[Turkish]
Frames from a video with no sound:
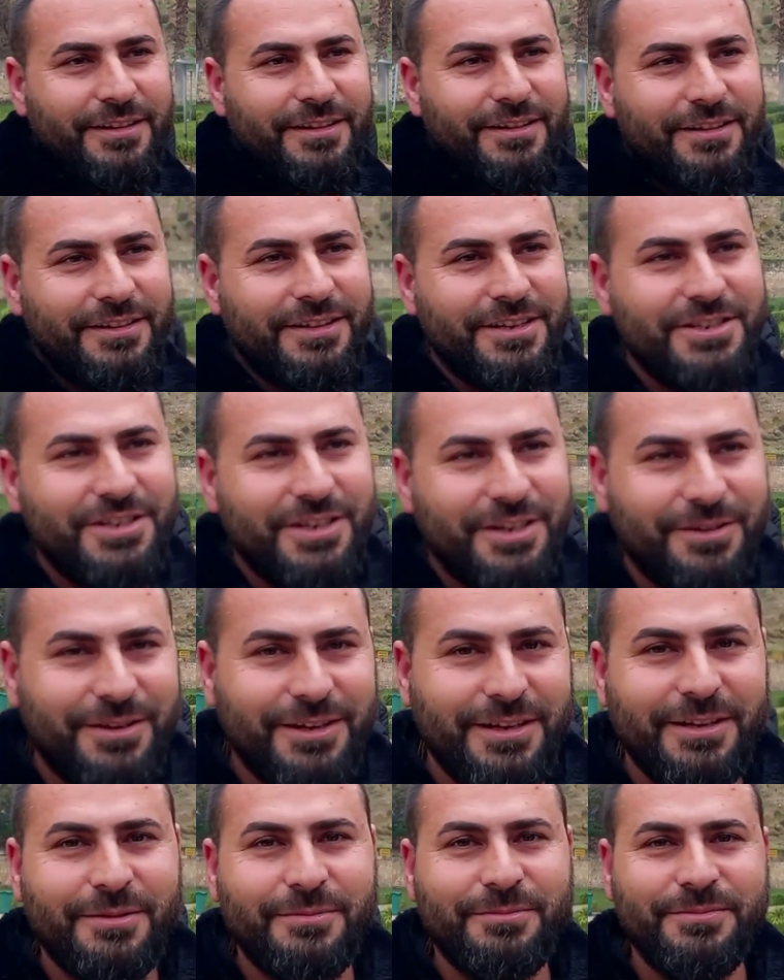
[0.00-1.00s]
Peki Hüseyin
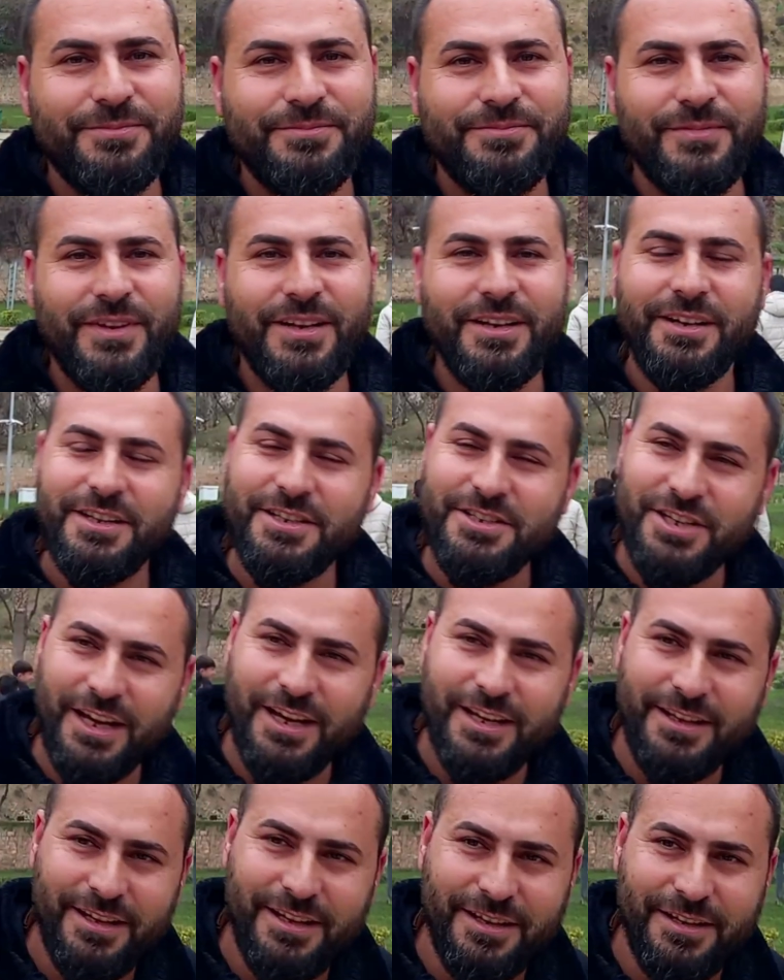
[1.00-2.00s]
Bey çok teşekkür ederiz.
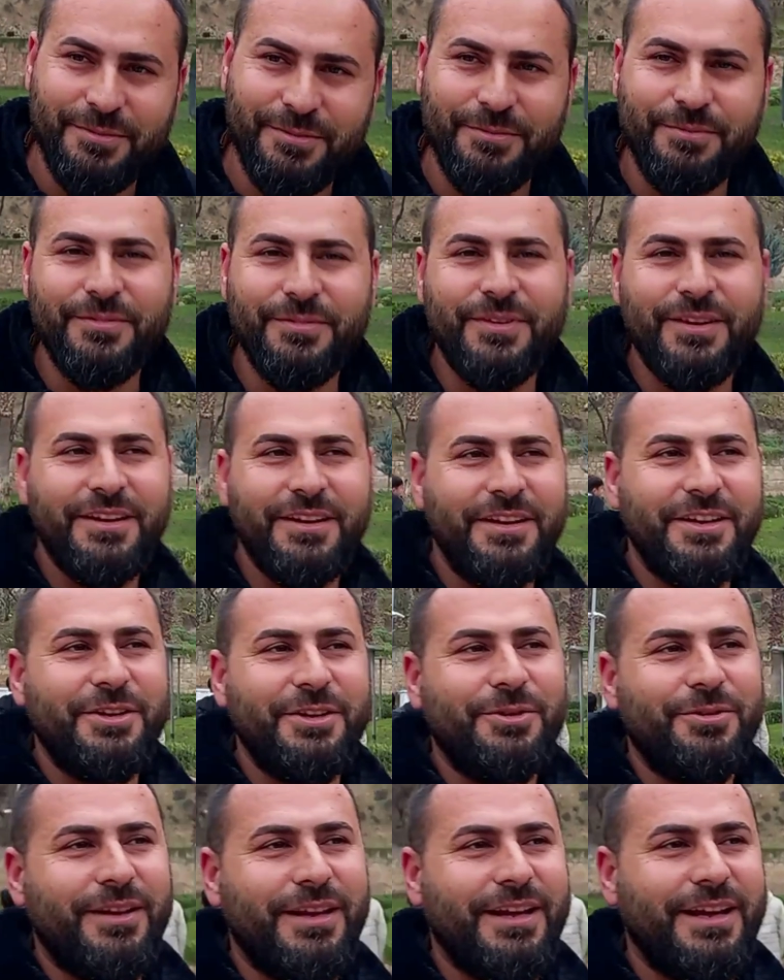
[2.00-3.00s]
Verdiğiniz bilgiler için çok İyi
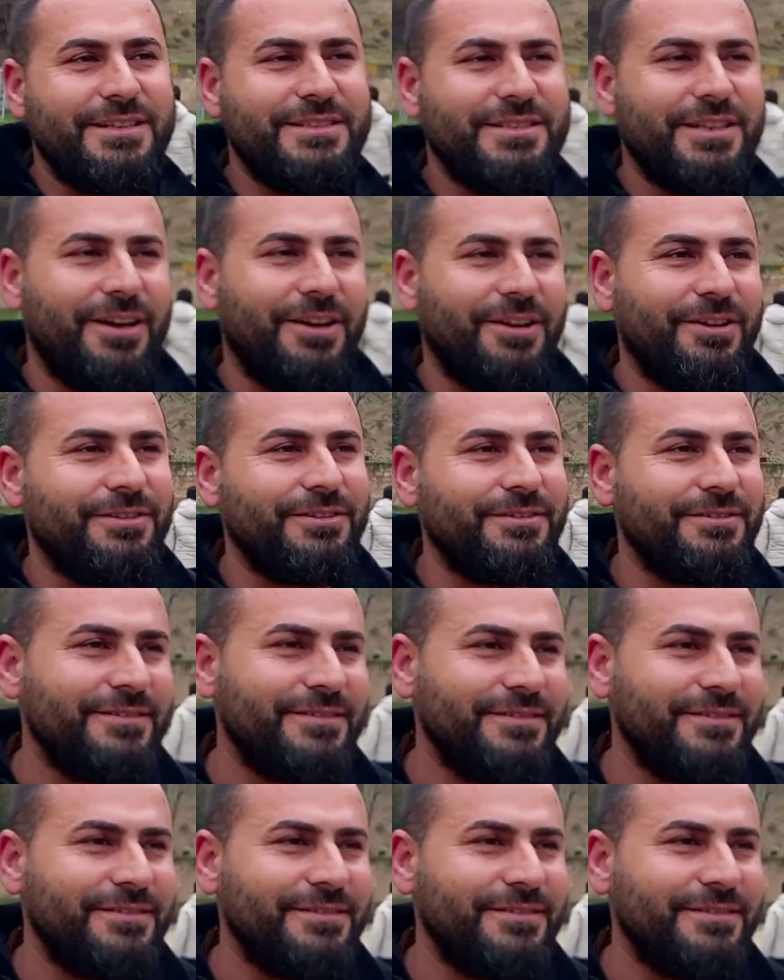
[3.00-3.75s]
sağ olasınız. Sağ olun.